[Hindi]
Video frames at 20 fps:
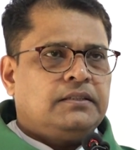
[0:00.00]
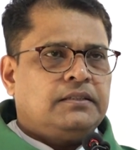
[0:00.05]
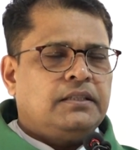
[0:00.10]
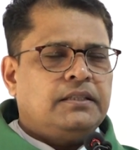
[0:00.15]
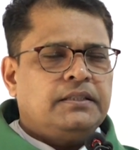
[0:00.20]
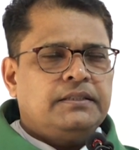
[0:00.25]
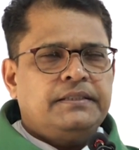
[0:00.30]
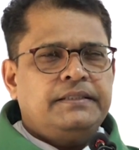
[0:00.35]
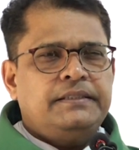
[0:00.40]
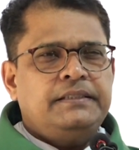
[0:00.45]

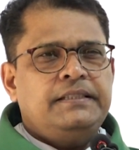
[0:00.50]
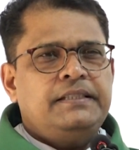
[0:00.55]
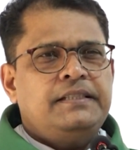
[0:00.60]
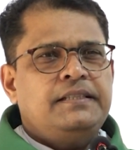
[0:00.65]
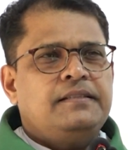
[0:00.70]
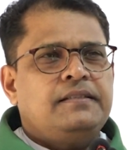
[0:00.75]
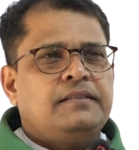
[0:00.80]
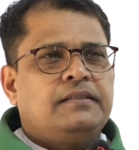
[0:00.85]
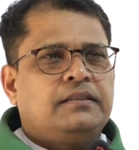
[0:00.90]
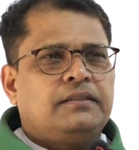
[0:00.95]
थर्टी
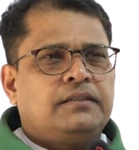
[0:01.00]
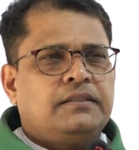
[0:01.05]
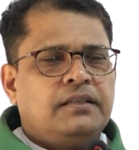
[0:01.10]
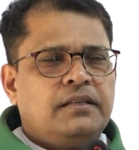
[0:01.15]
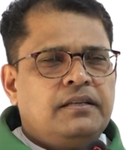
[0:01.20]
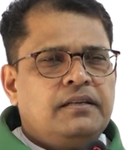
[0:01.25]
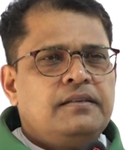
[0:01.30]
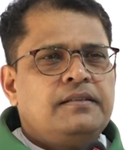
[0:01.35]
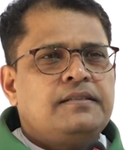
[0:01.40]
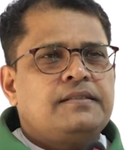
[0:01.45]

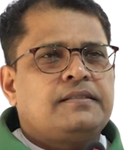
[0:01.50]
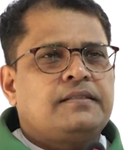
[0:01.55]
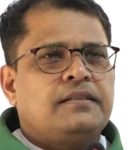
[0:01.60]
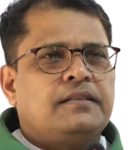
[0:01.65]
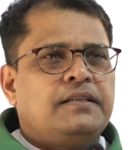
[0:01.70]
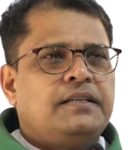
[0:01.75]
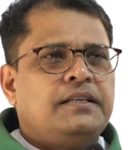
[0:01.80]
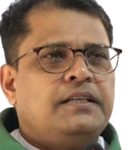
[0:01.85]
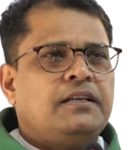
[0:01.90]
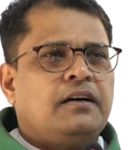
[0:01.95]
थर्ड
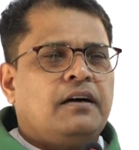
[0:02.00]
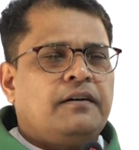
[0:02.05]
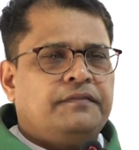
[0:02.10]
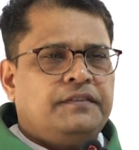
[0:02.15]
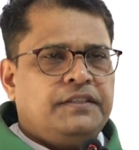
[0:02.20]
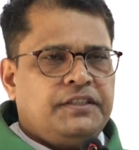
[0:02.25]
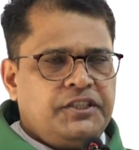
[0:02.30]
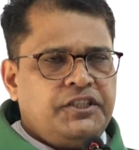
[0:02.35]
संडे ऑफ द